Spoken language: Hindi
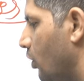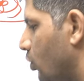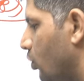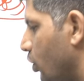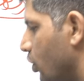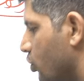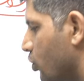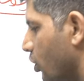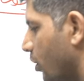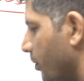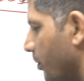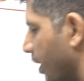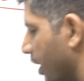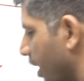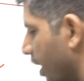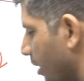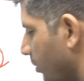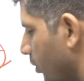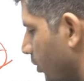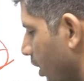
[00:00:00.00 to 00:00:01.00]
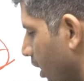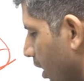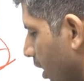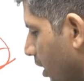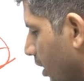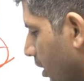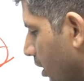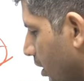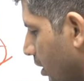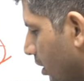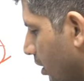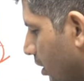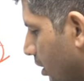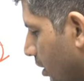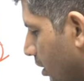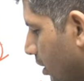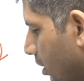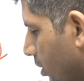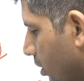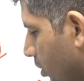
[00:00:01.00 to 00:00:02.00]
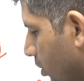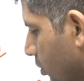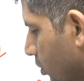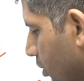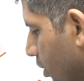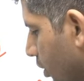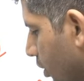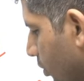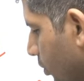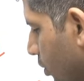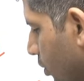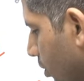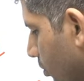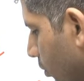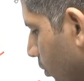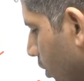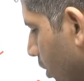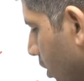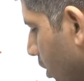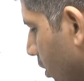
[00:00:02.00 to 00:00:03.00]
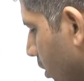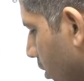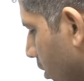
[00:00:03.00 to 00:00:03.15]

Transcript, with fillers: तो इसको हमने क्या बोला कॉन्स्टिट्यूशन बोला